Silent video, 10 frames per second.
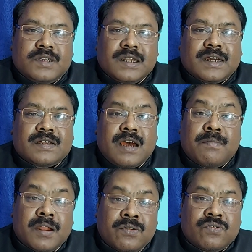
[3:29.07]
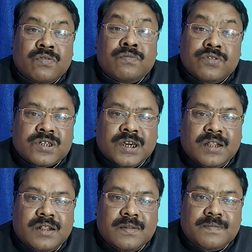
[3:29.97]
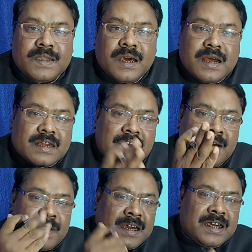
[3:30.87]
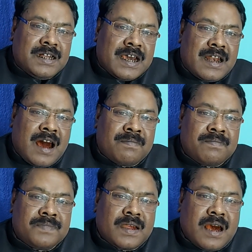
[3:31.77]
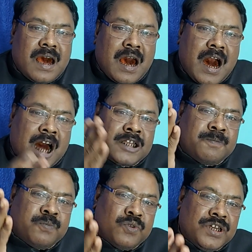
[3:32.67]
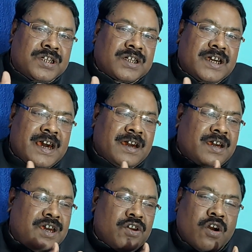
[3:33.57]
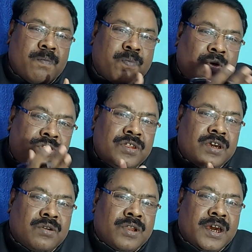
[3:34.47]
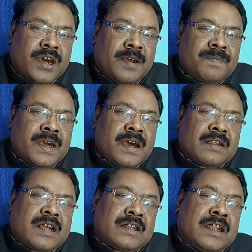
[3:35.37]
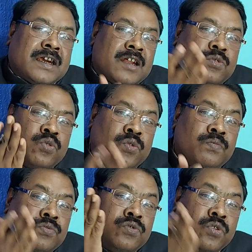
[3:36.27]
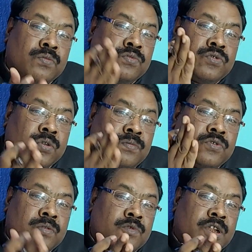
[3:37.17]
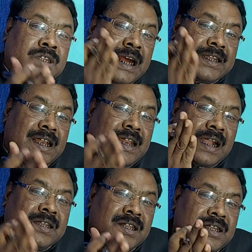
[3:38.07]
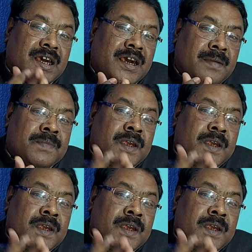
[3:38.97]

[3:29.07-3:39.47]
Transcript: সেটাকে সামলানো খুব মুশকিল তাই আমরা কি দেখলাম আজ পুলিশকে গৃহবন্দি করে তাদেরকে দুম দুম দুম দুম করে তাদের লাঠি দিয়ে